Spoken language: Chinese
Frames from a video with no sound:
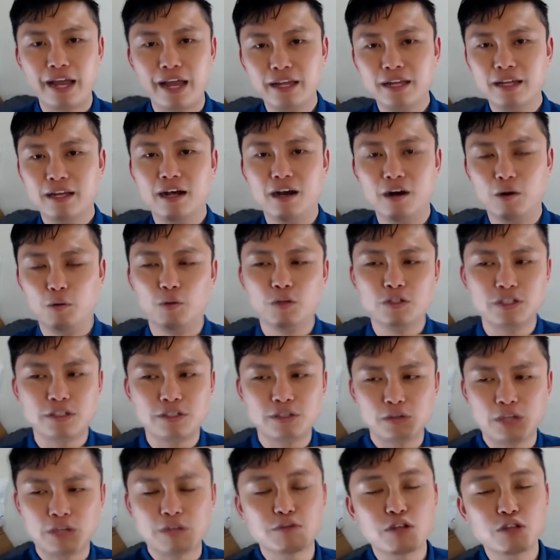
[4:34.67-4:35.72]
好，我
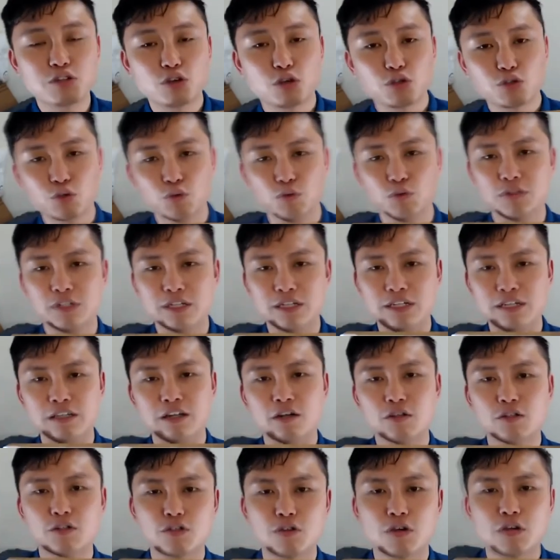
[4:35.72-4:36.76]
打打算抽出五个人，然后
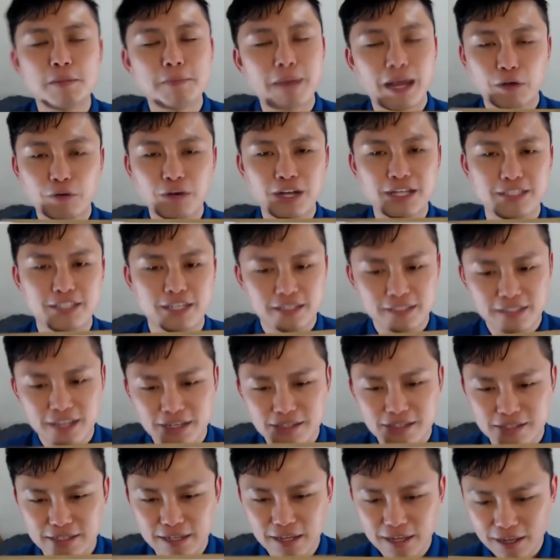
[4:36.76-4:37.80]
就送一百块钱这样子，